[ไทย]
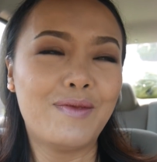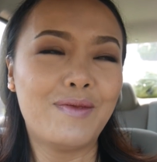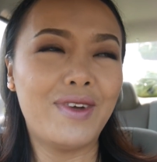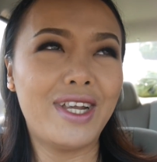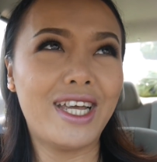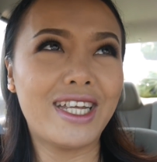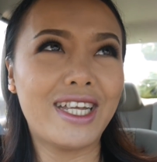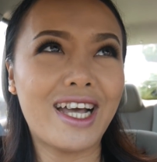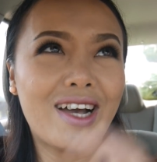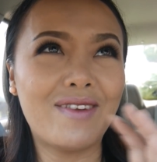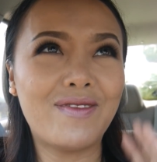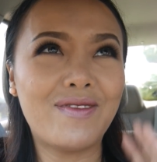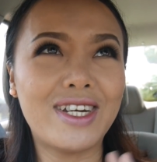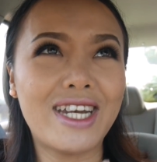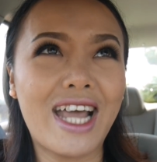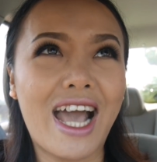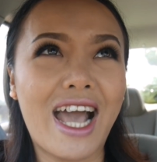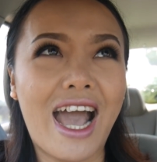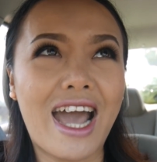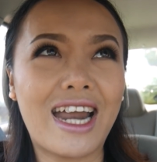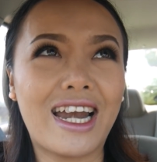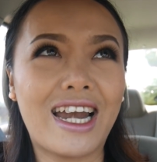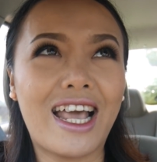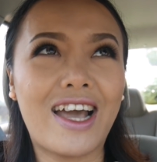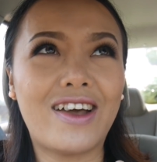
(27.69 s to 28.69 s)
ไม่ได้ทำมา
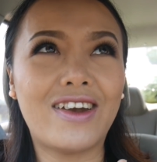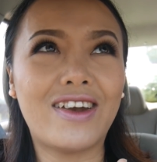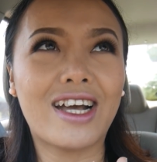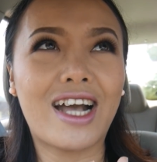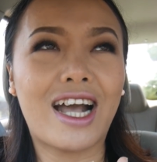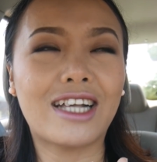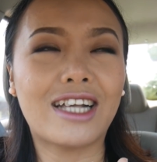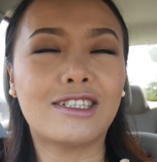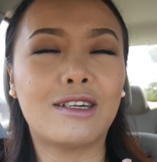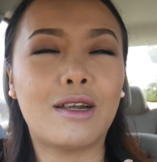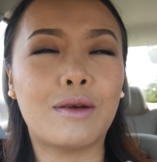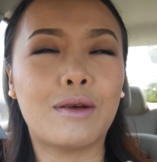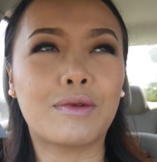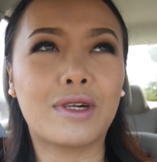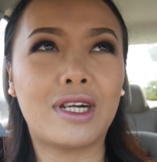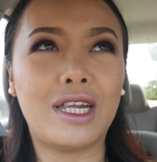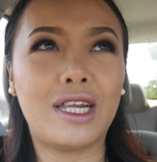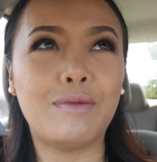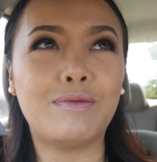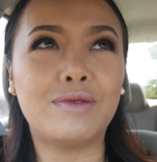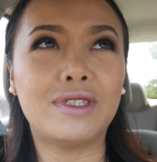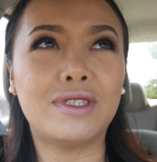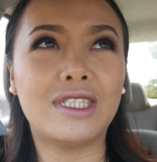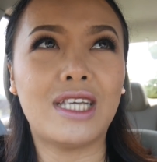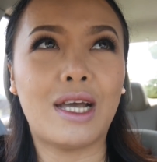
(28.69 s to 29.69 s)
นานแล้วนะคะสำหรับค
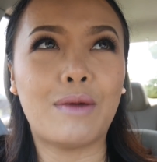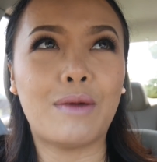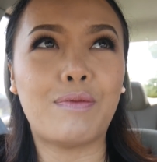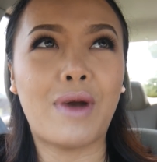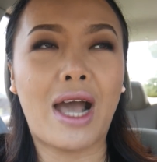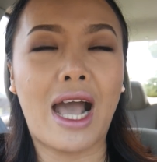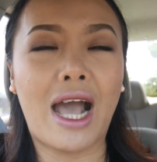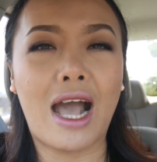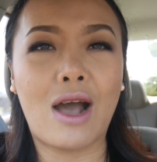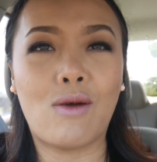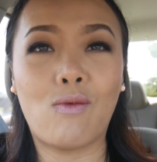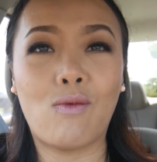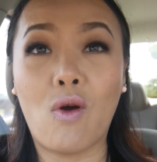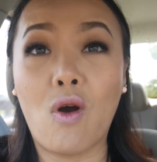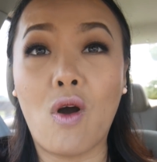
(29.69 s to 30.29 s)
ลิปเจี๊ยบพา